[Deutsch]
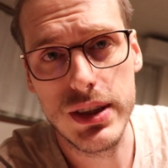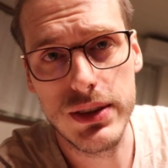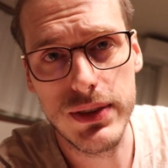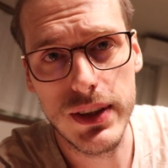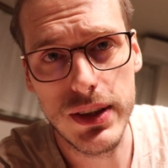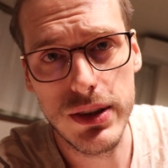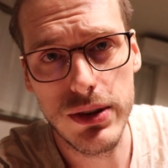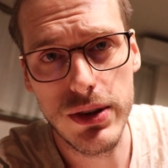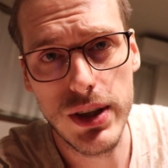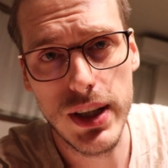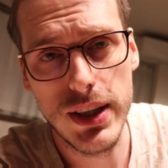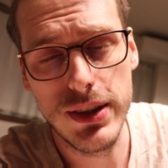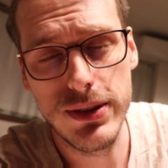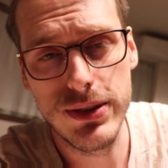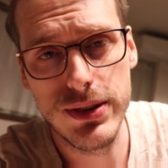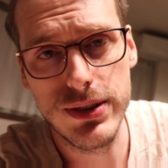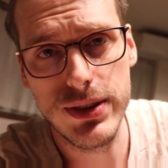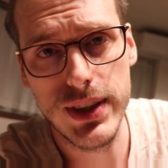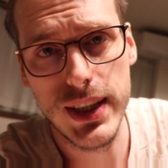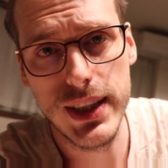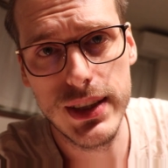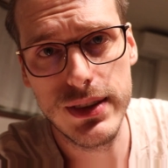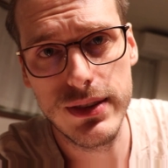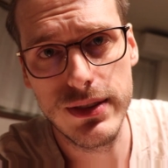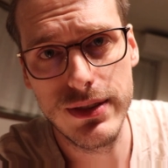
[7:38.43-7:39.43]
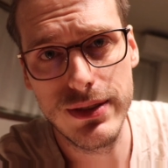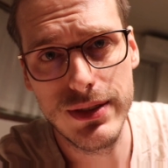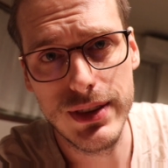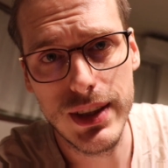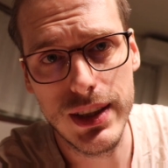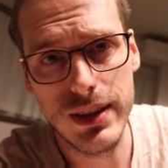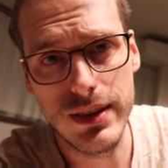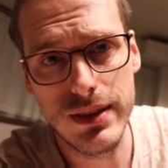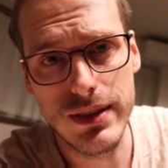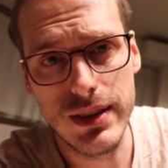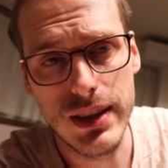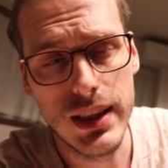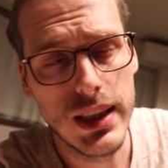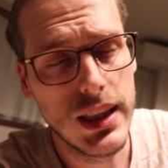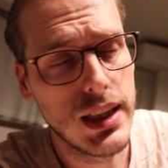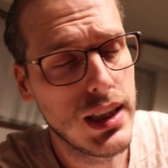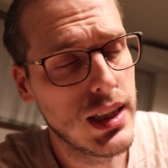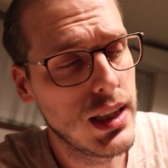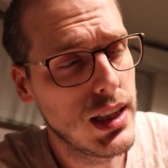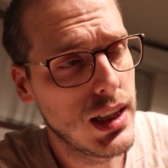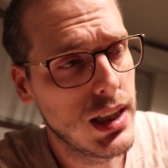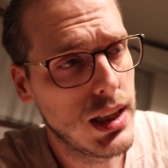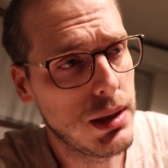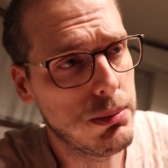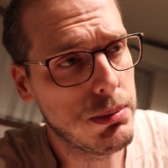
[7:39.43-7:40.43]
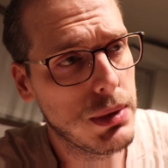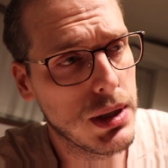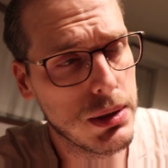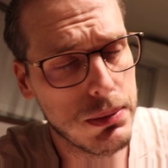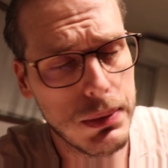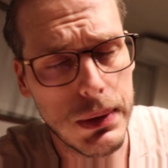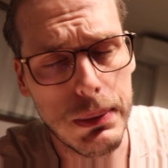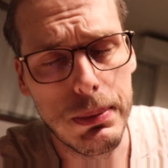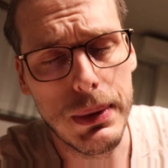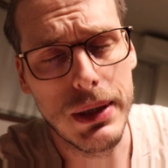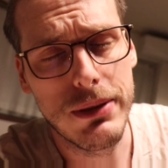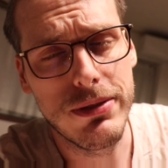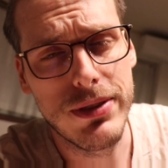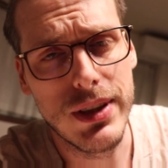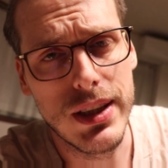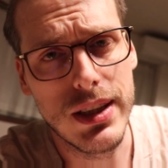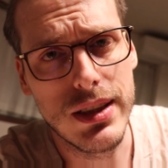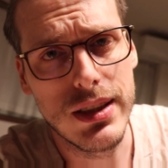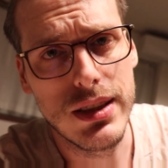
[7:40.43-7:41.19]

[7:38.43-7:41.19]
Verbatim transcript: Ich werde noch eine oder so essen und dann mache ich mich Bett